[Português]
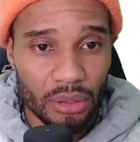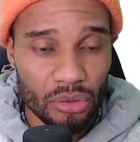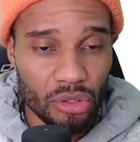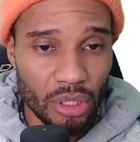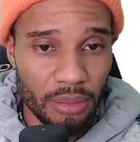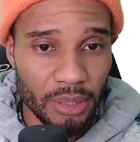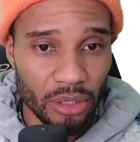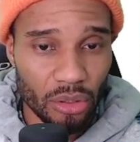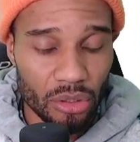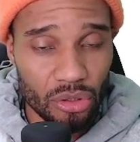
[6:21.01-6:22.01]
Então, só
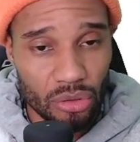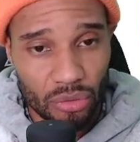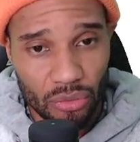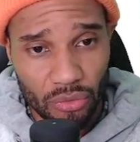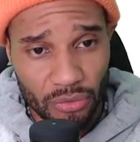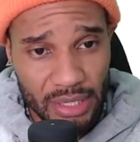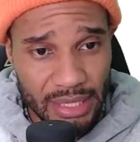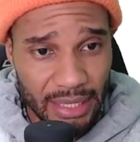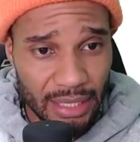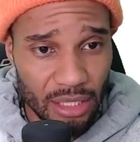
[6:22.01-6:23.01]
lembrando, ó,
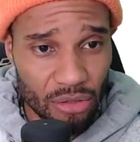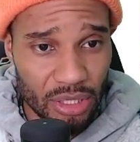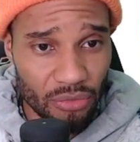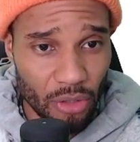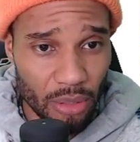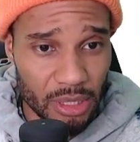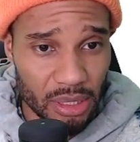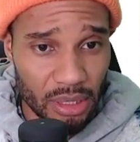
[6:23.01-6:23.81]
fazer aqui das duas formas.